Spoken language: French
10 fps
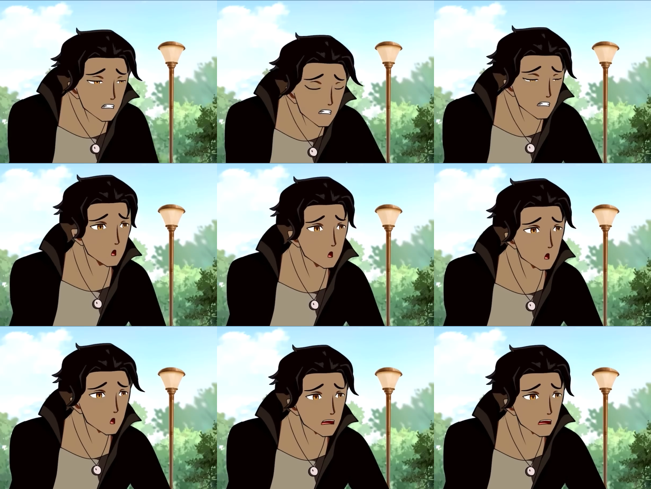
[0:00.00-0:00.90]
S'il te
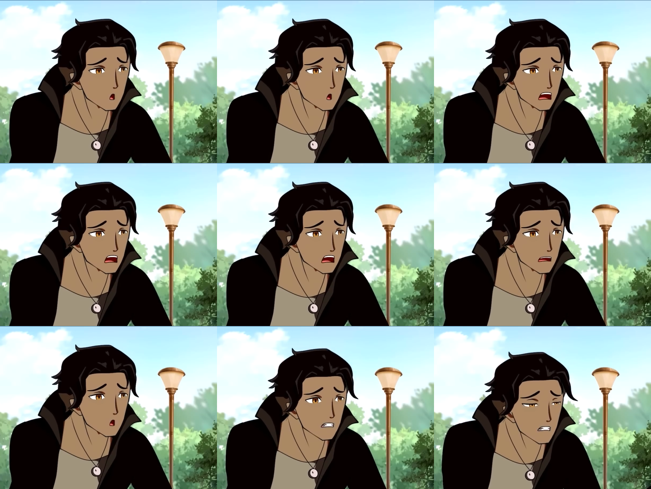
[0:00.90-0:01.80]
plaît,
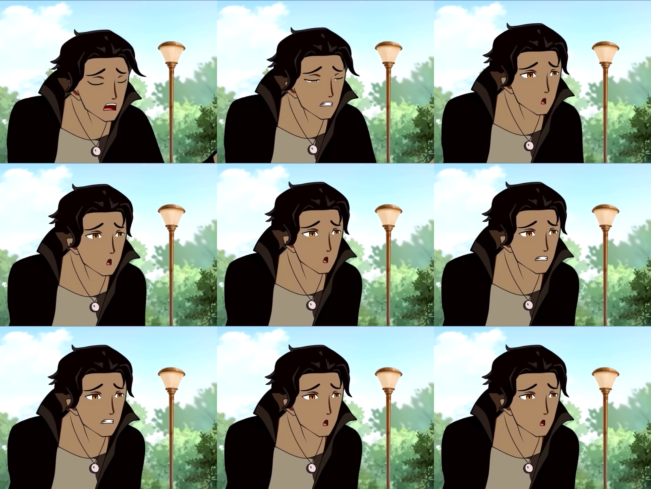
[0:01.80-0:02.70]
Sandra Jess mon
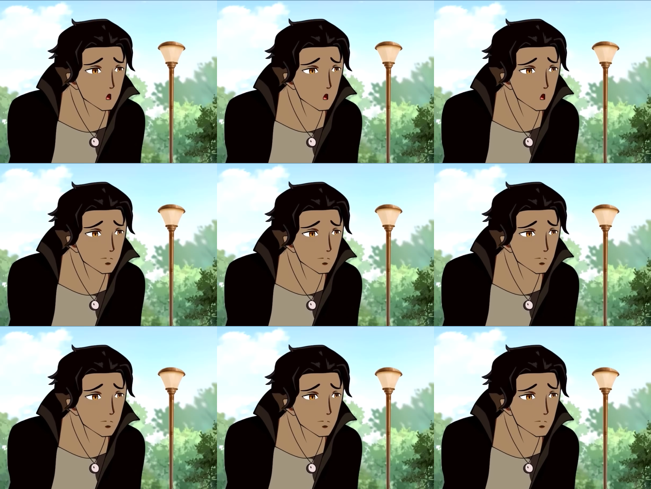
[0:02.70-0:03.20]
oxygène